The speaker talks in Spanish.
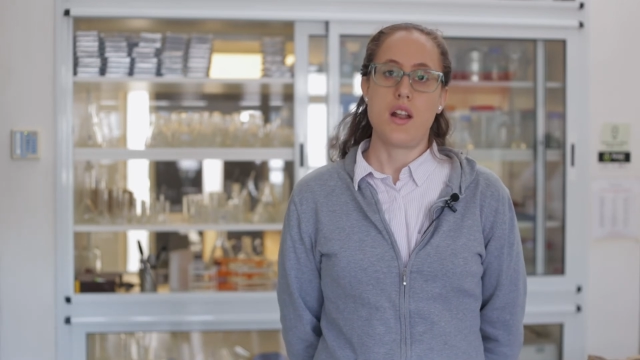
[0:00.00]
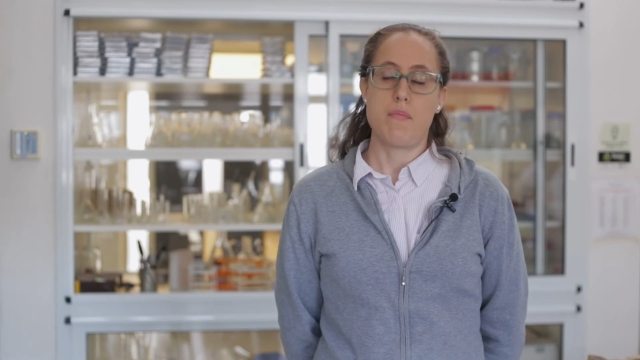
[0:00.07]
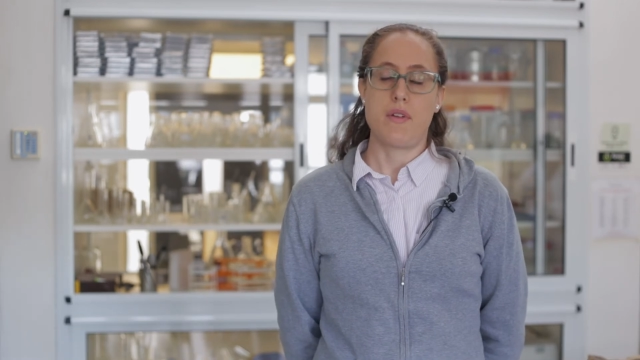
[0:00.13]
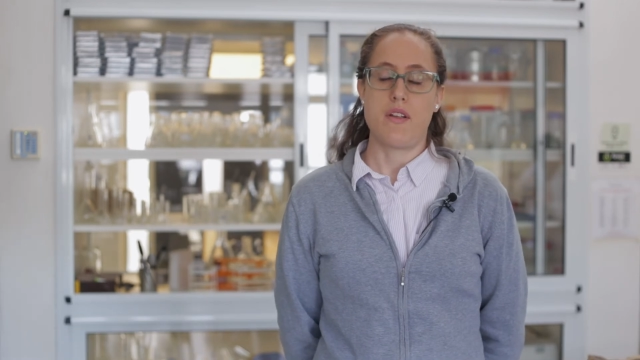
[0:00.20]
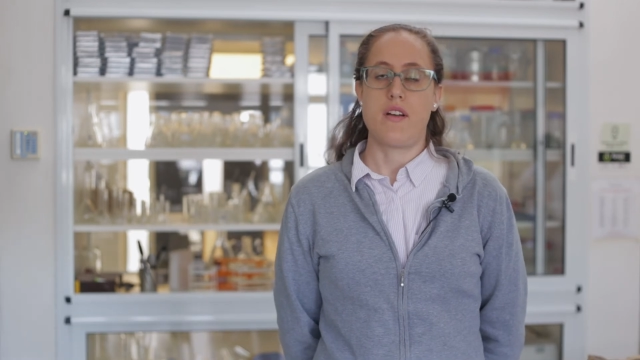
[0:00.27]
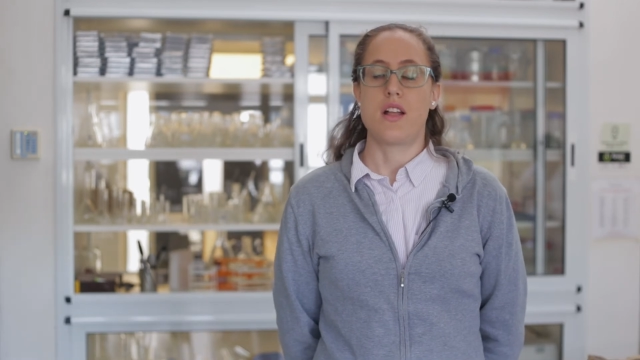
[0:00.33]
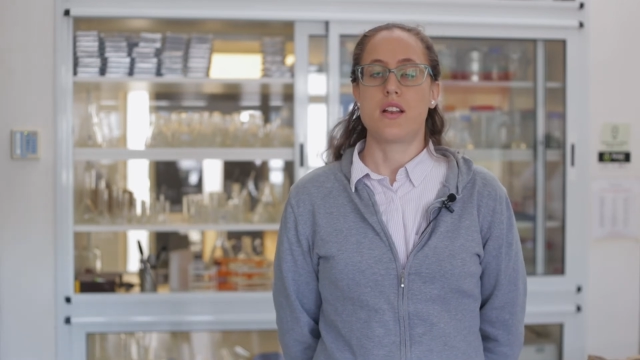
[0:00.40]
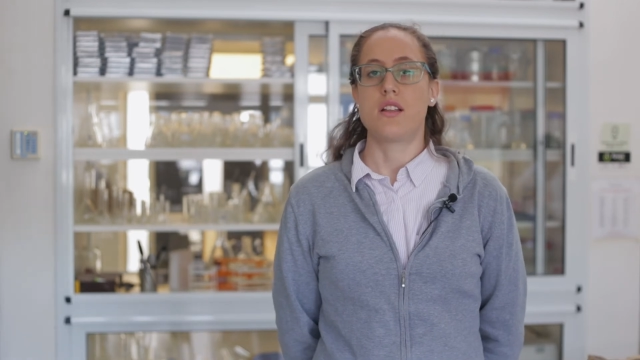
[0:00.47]
a
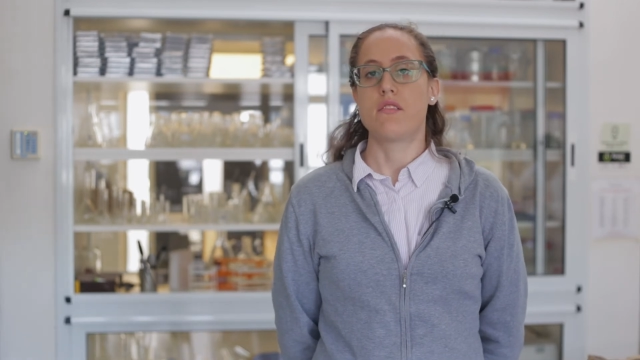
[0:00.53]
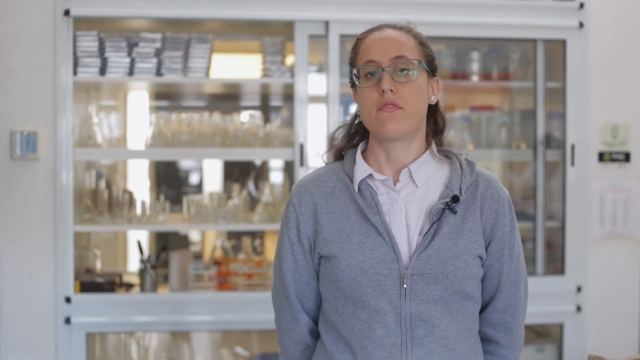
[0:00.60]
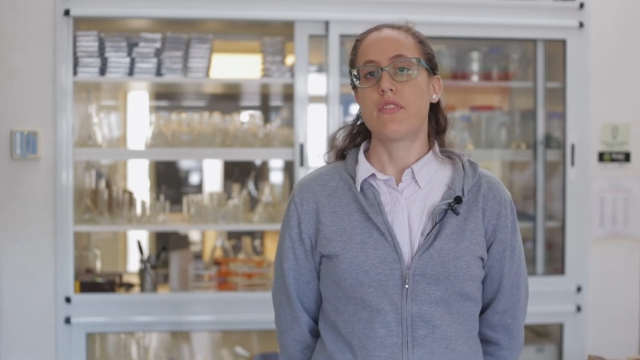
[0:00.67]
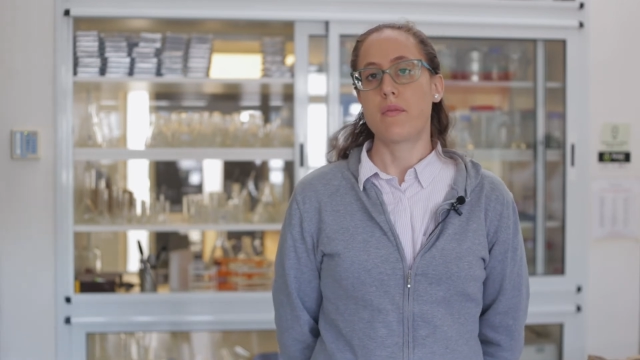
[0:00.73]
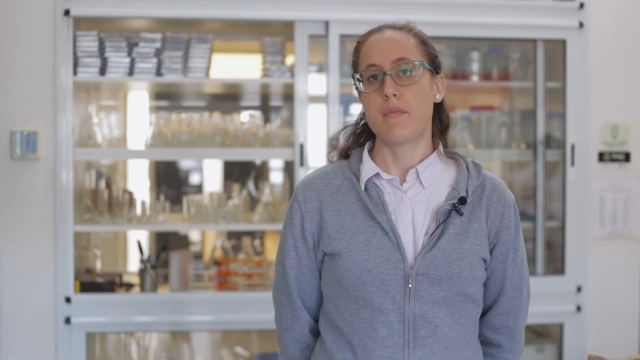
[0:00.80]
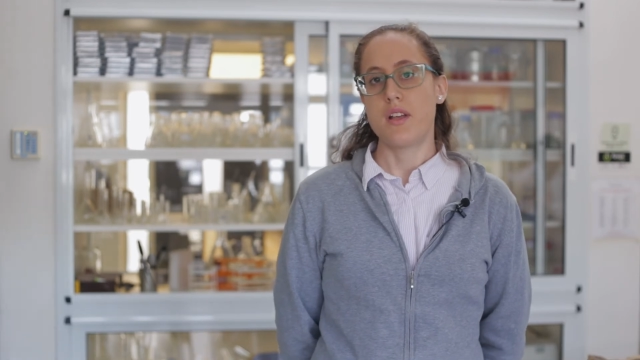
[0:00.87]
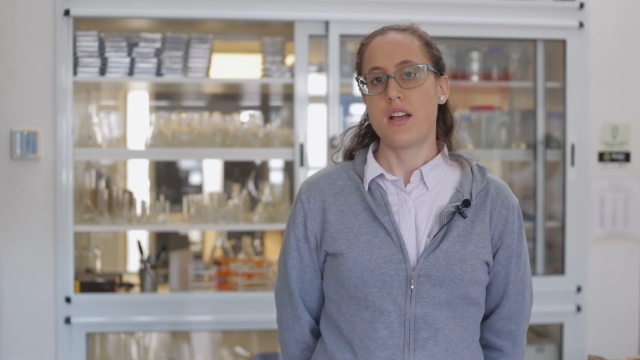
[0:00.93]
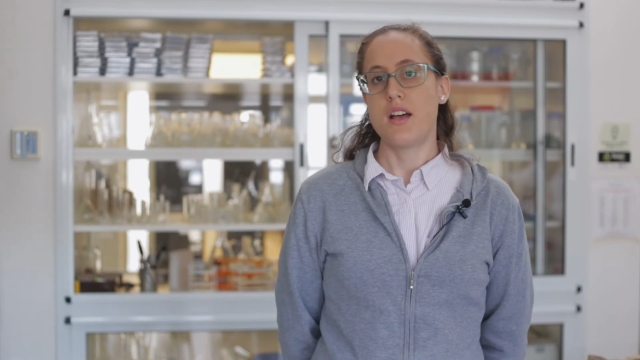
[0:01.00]
prevenir
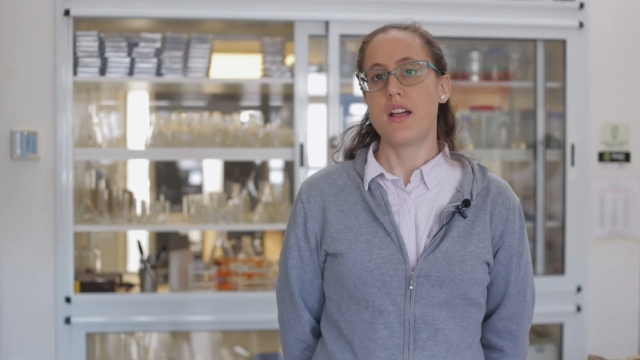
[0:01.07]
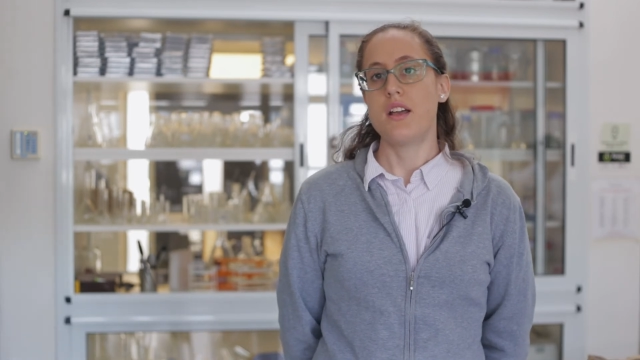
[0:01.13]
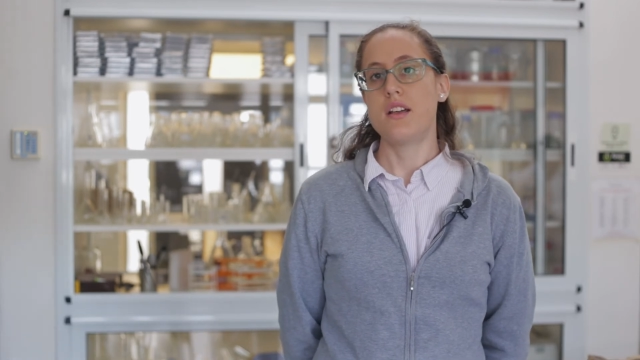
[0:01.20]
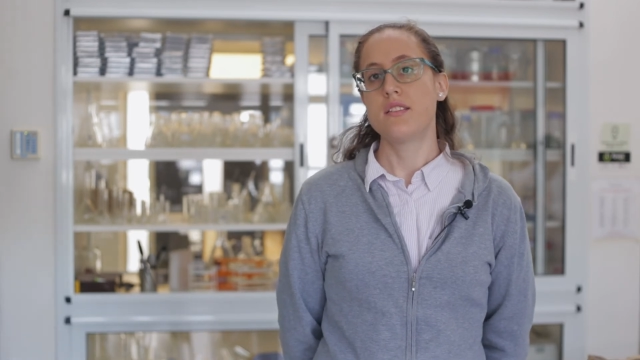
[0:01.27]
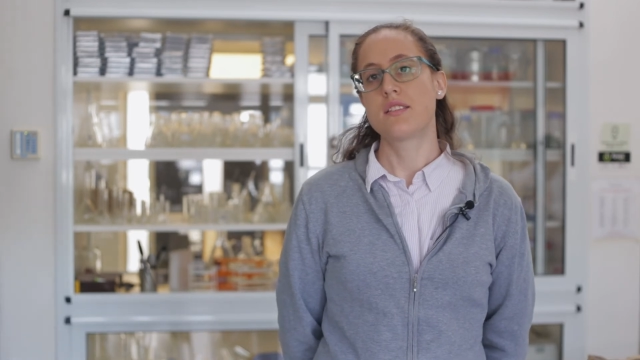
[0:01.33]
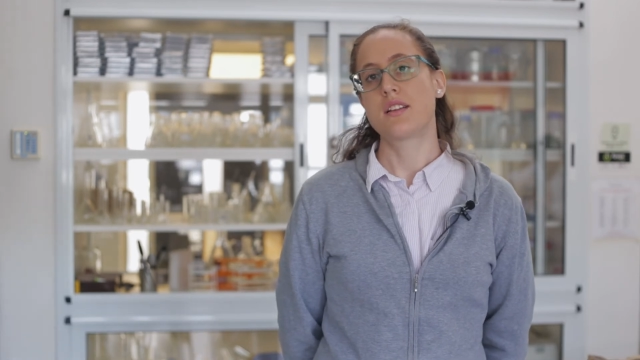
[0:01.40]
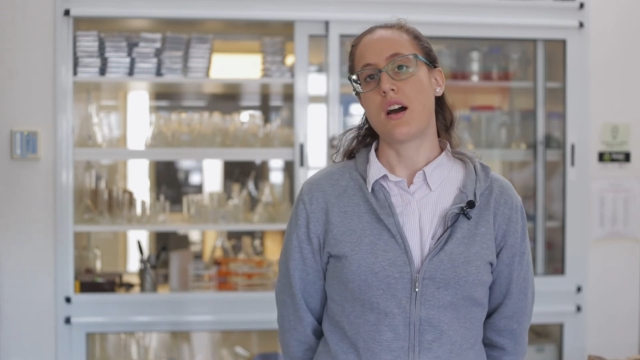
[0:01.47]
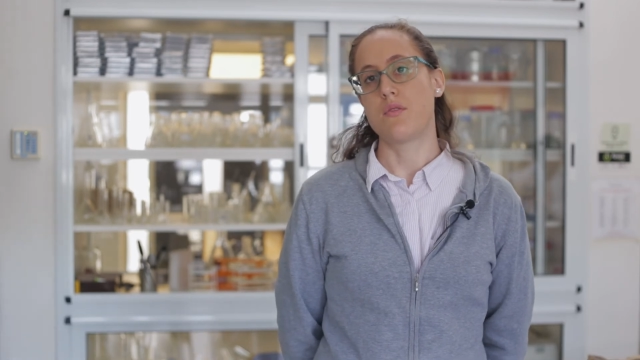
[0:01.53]

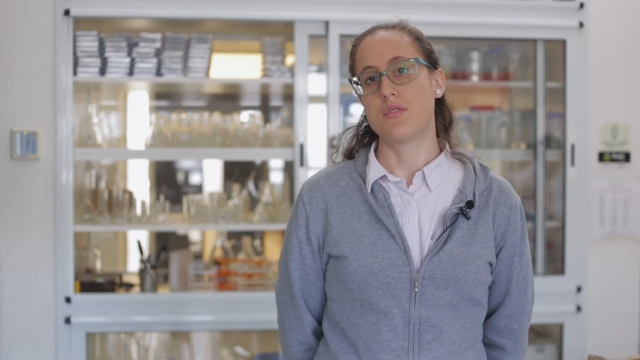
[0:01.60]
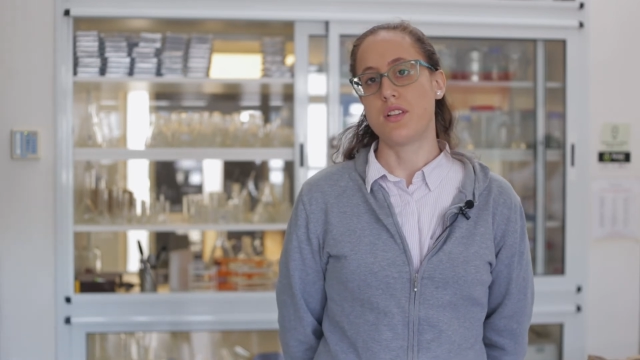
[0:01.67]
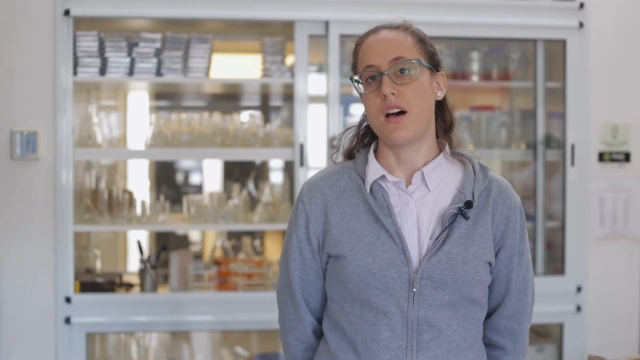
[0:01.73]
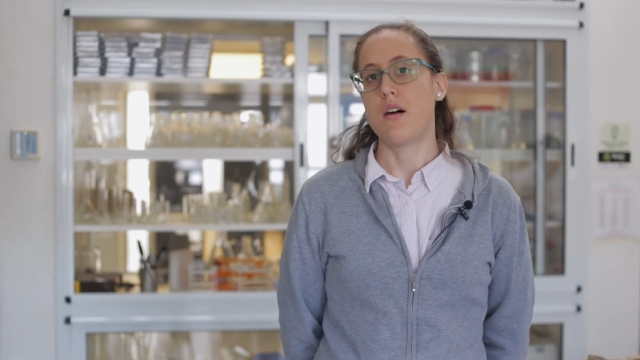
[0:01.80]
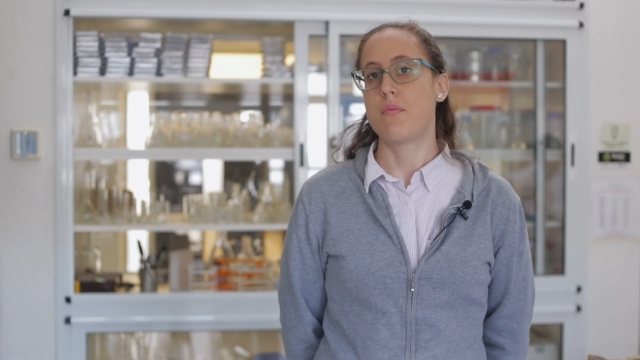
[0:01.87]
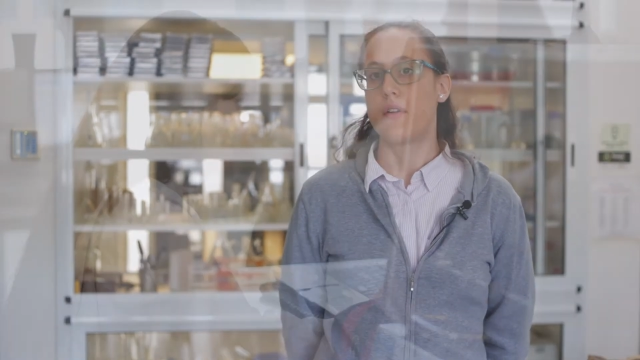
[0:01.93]
enfermedades causadas